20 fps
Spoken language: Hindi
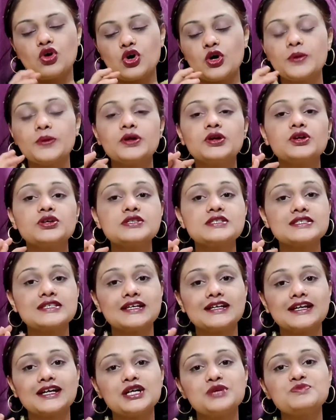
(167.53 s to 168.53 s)
और
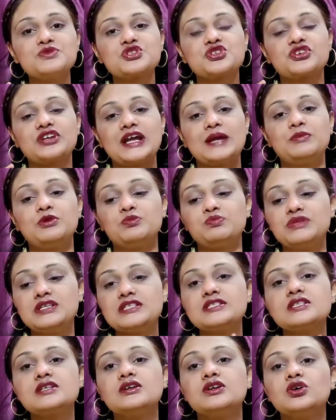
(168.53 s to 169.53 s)
सरकमस्क्राइब
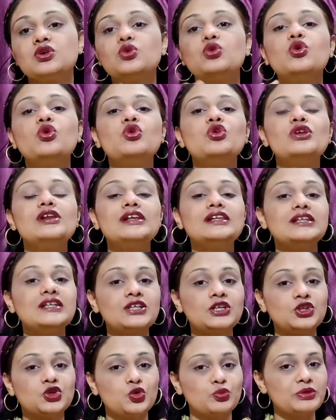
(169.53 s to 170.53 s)
मीन्स गोल
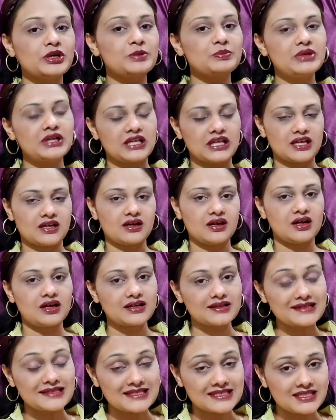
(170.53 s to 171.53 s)
ट्यूमर बनेगा
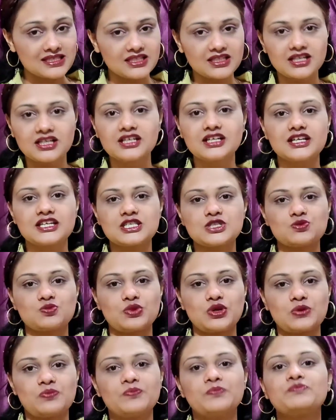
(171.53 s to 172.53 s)
अक्सर कर
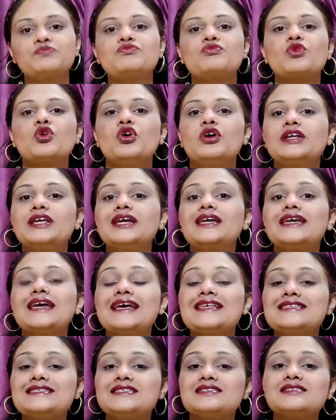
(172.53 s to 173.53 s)
इसमें और ये
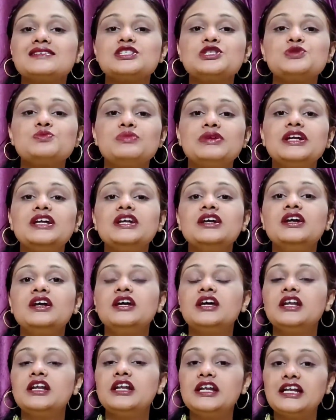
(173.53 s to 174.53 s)
कैंसरस में
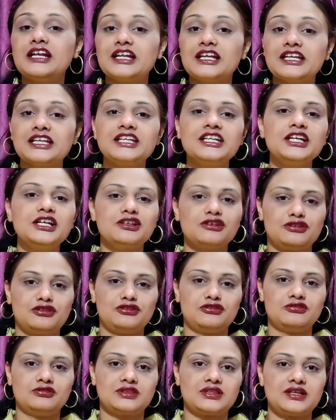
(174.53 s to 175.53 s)
नहीं
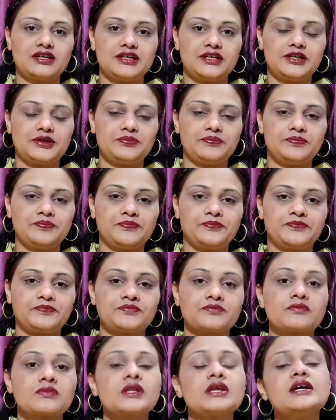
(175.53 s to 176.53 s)
टर्न होता है
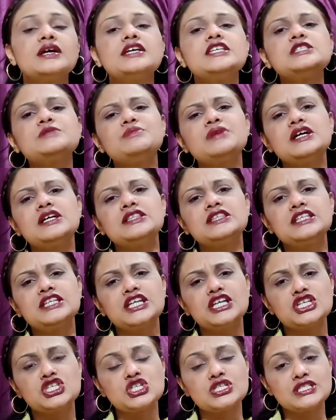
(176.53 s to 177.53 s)
इसमें आते
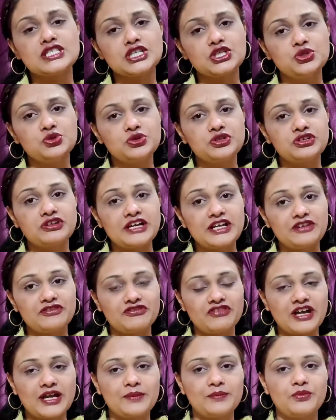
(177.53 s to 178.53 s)
हैं जैसे
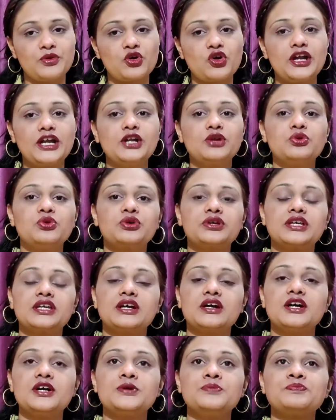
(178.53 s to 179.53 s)
यूट्राइन फाइब्रॉइड हो
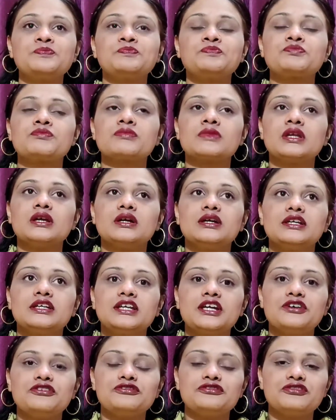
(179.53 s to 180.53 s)
गया
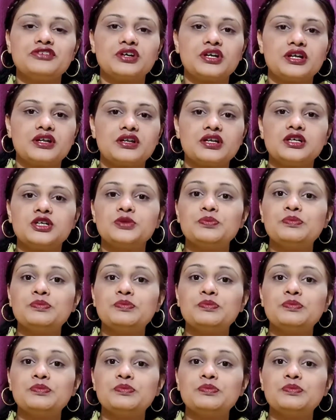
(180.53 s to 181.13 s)
या फिर